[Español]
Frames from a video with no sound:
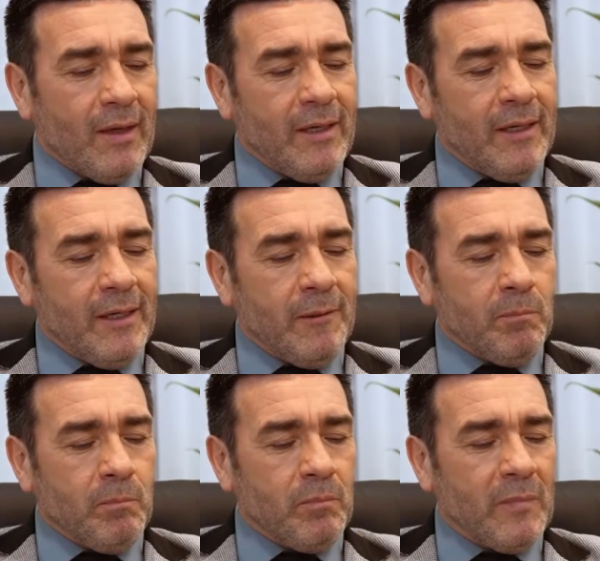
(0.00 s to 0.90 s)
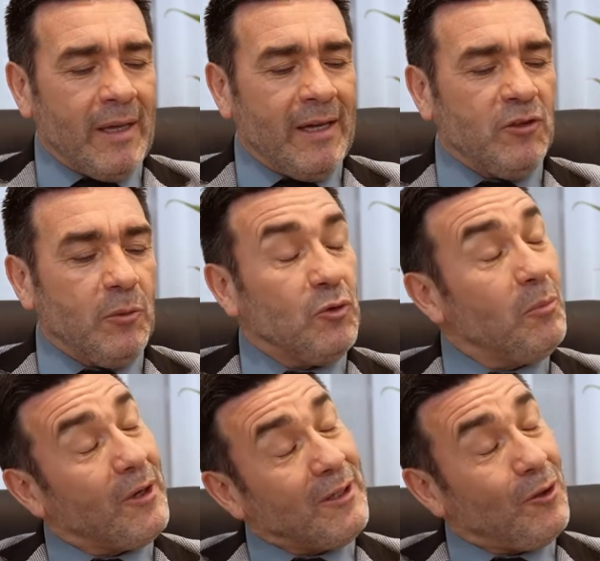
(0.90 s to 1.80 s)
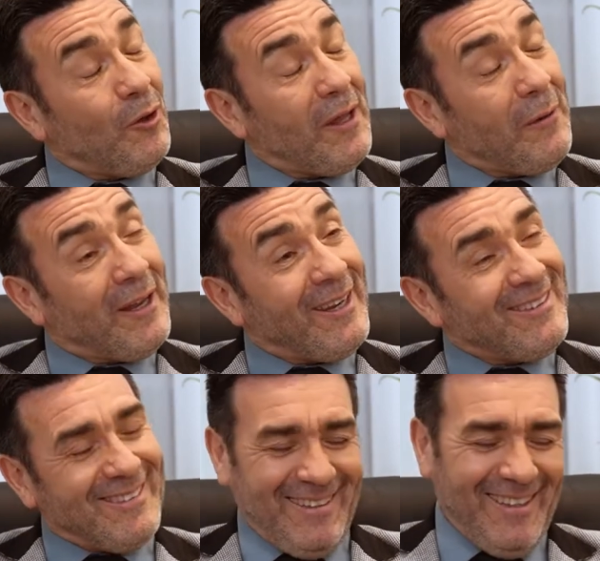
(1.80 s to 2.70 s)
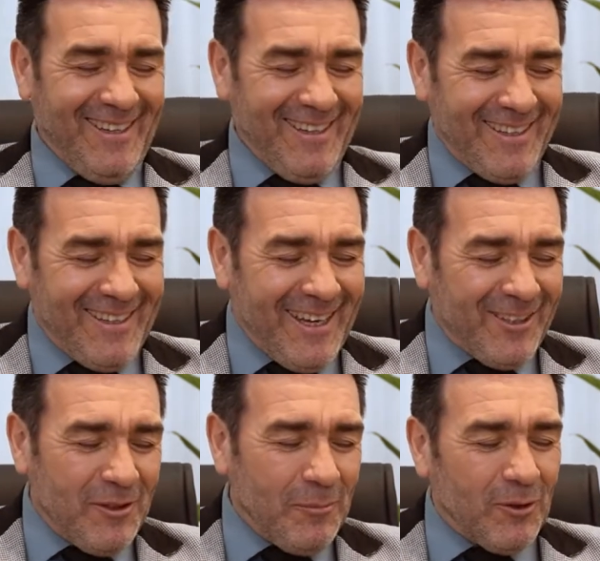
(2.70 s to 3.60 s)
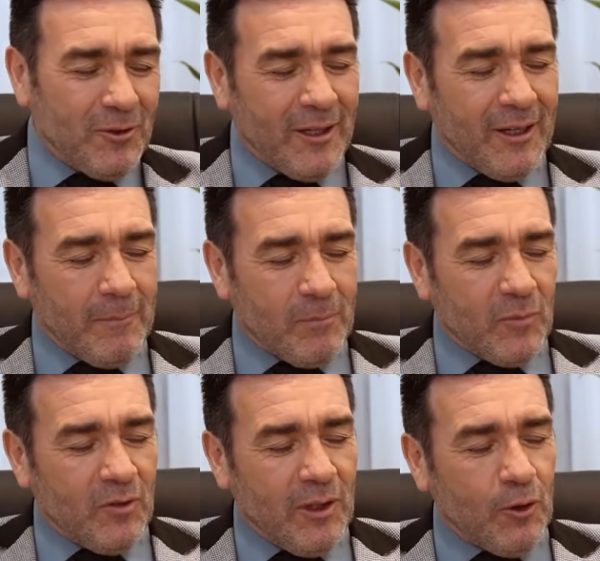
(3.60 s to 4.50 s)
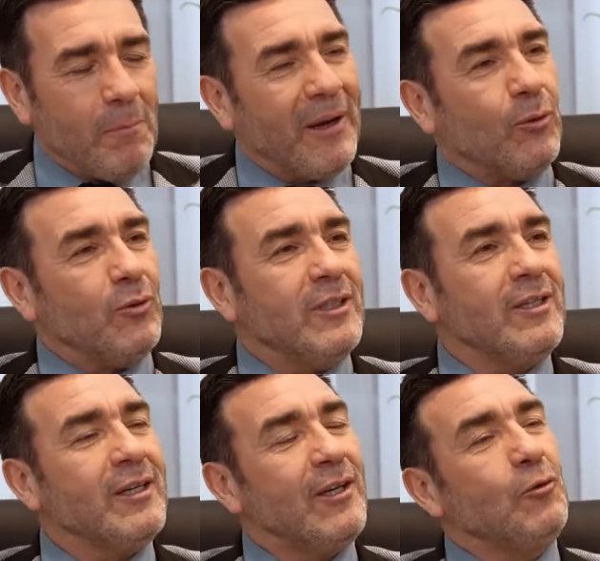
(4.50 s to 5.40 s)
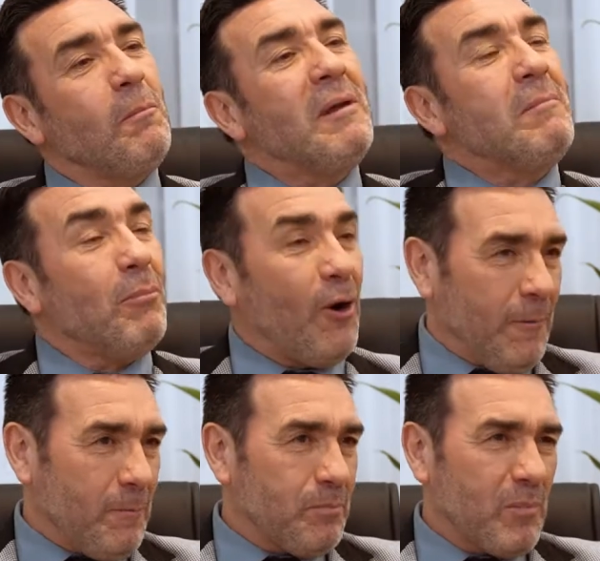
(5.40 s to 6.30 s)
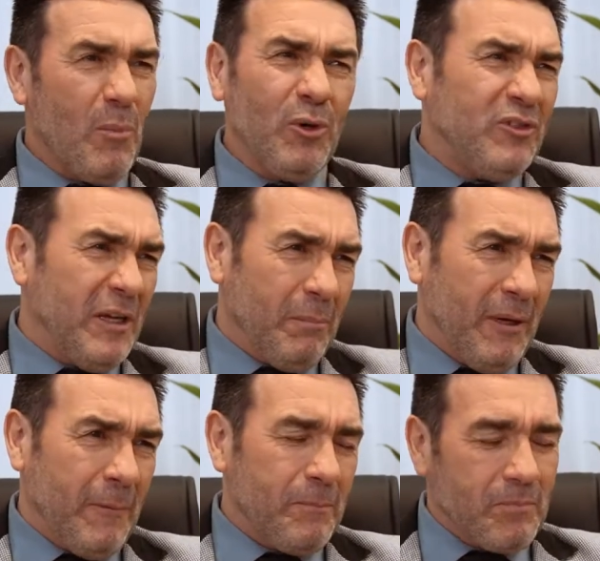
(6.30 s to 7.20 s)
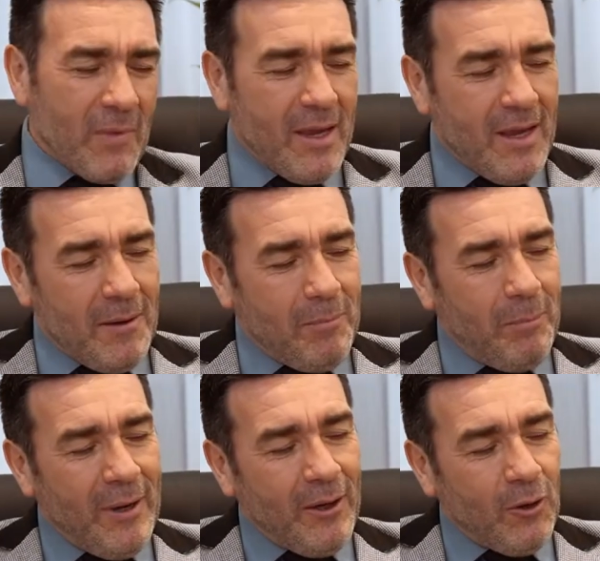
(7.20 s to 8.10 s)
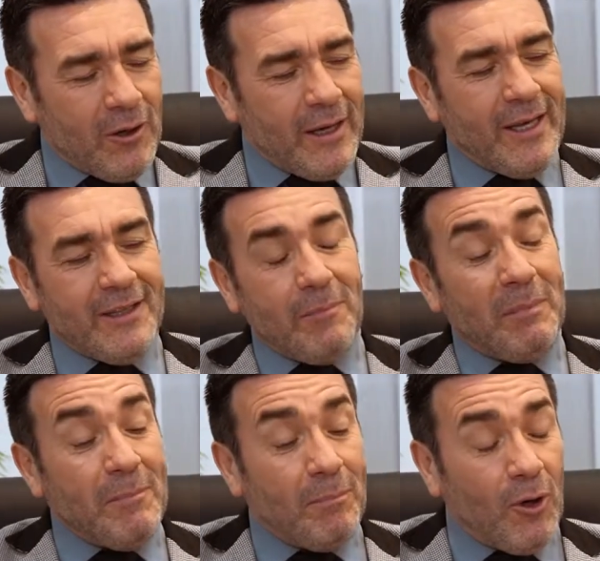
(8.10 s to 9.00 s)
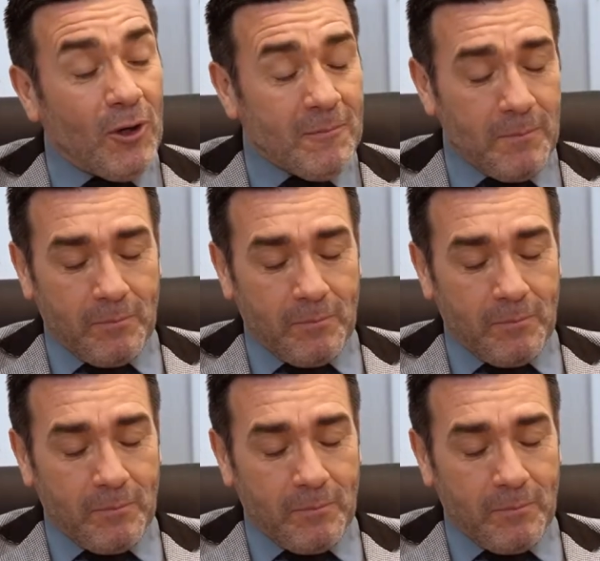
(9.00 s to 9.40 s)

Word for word: eh, hacemos un poquito los deberes y hacemos eh, cinco preguntitas que es un ping-pong, muy simple. Pero en este ping-pong